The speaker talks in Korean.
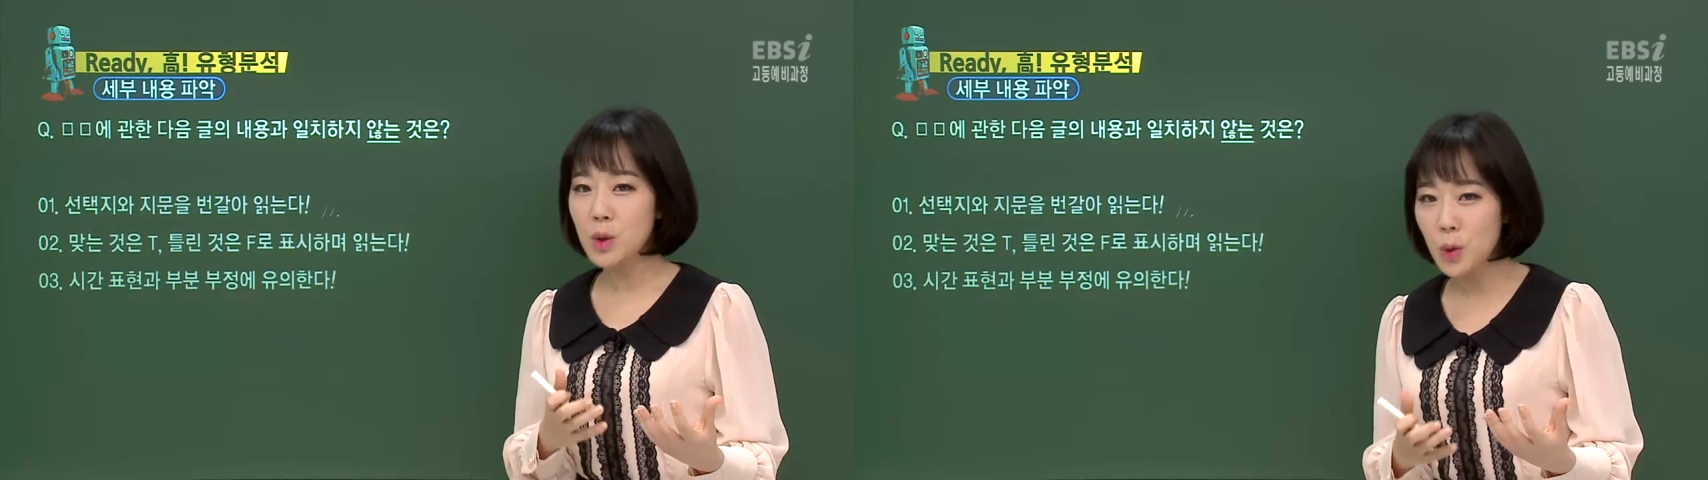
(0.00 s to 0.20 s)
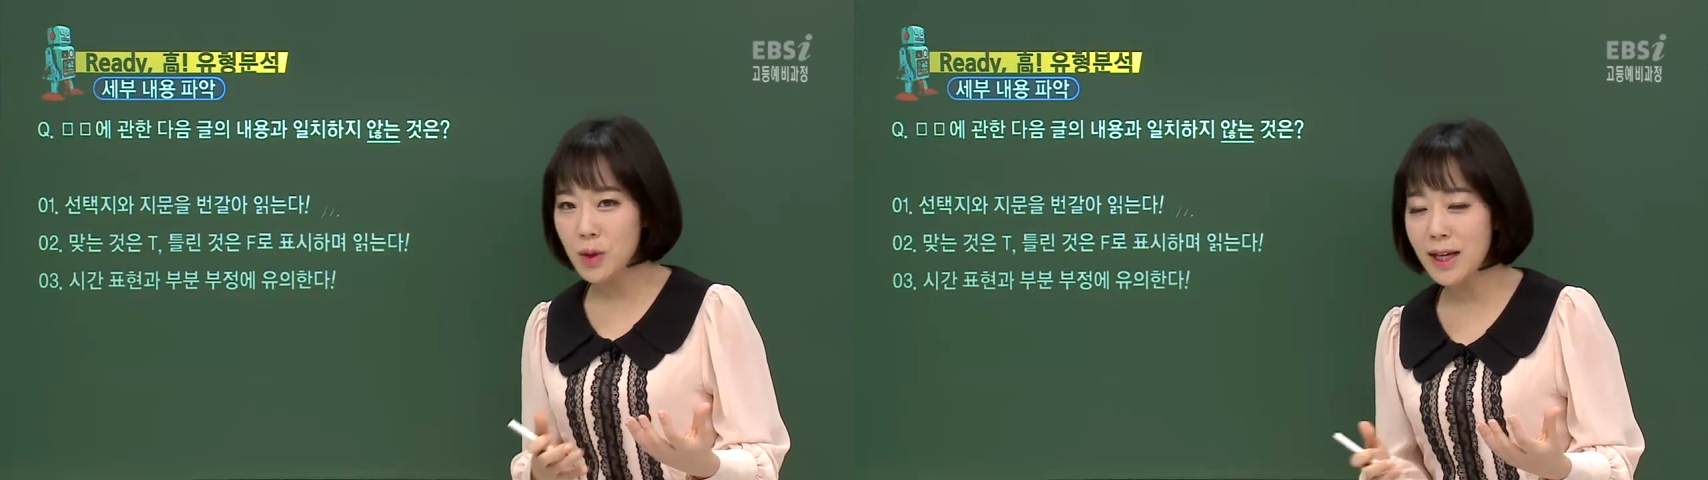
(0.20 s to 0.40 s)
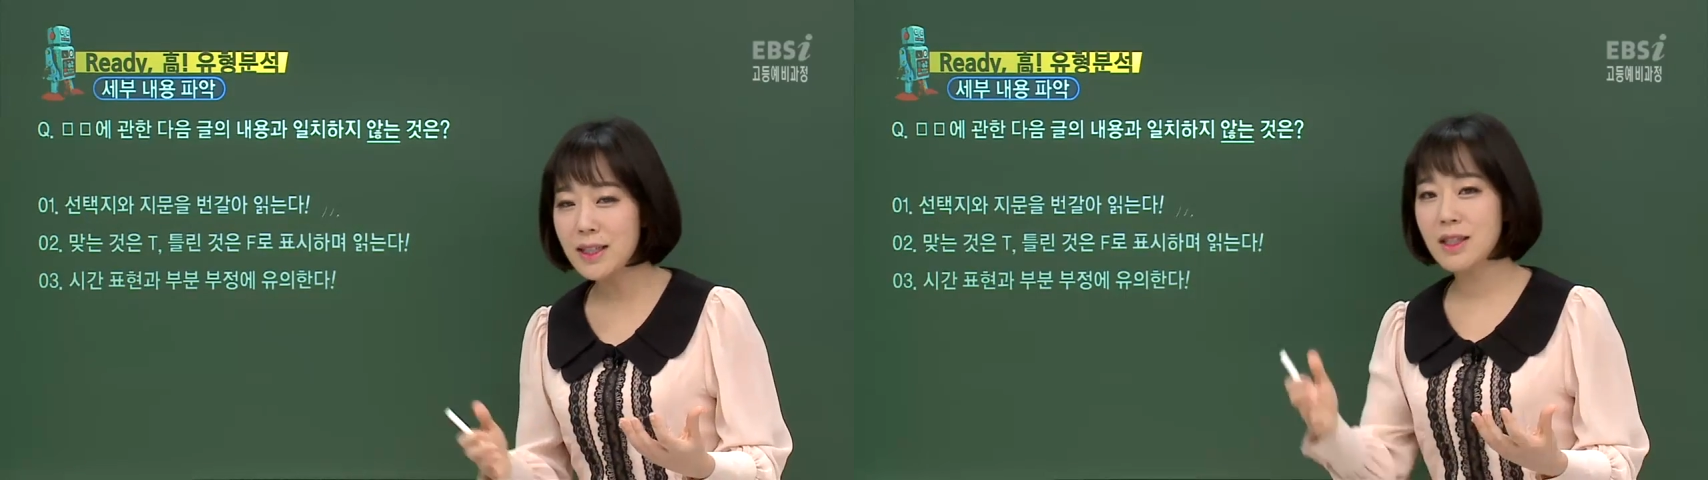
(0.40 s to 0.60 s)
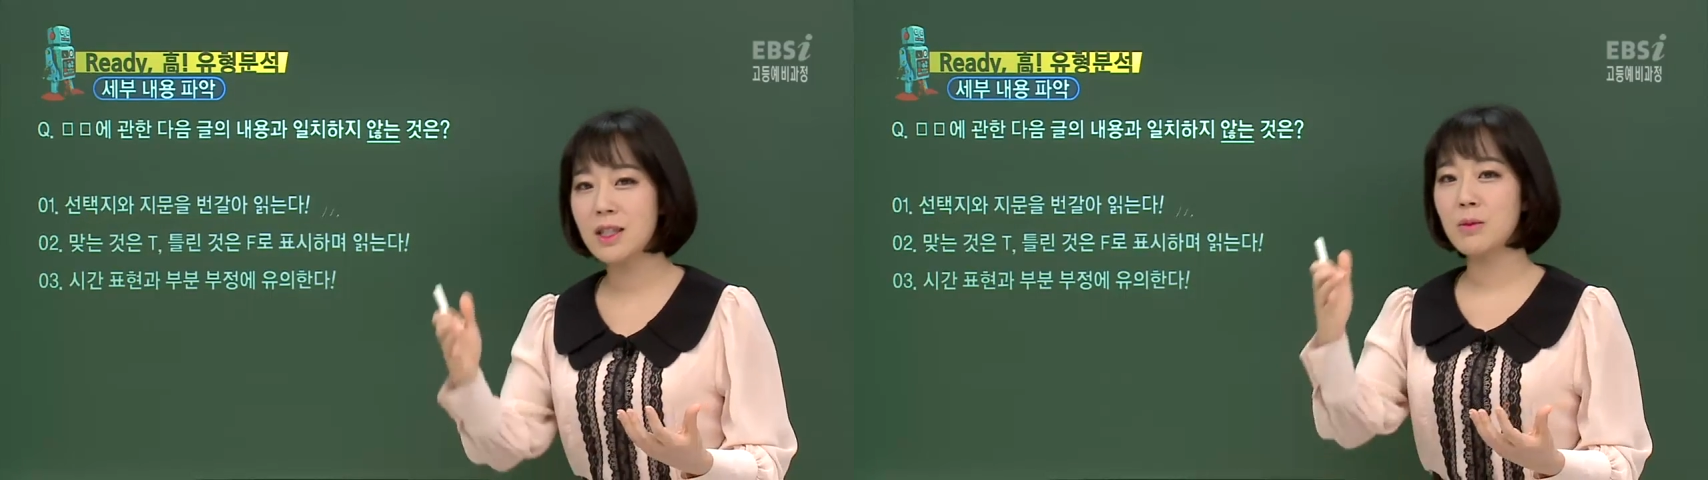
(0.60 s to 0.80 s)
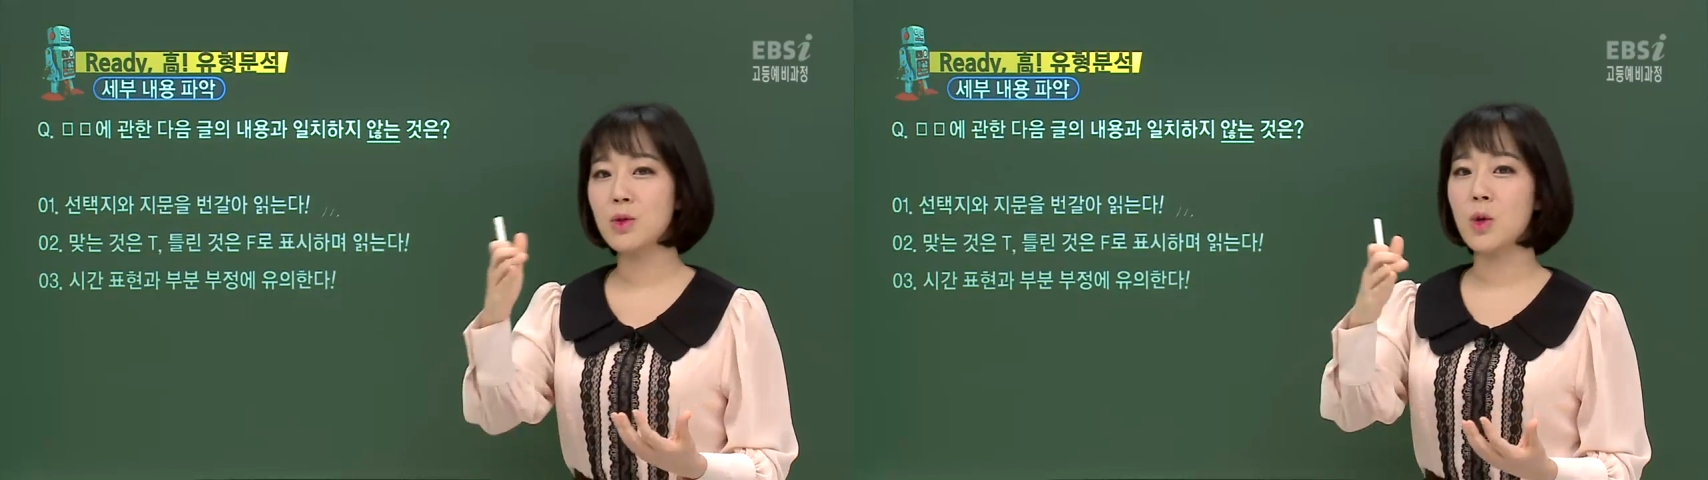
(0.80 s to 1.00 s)
또다시
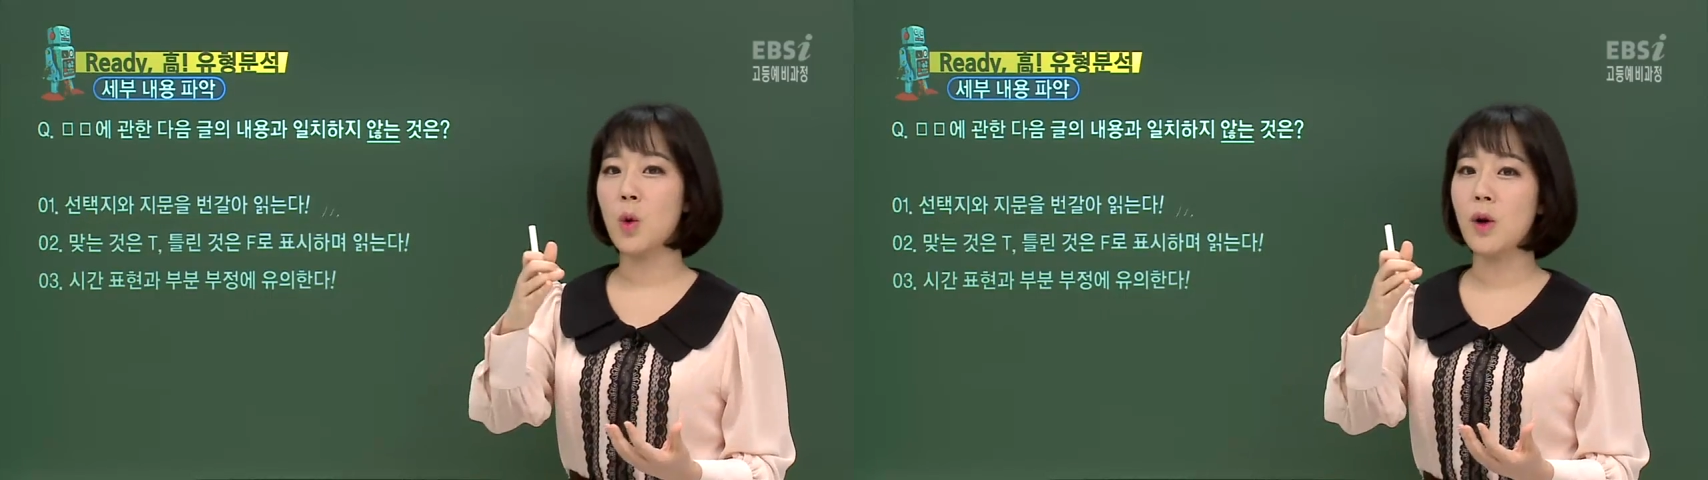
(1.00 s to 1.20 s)
지문으로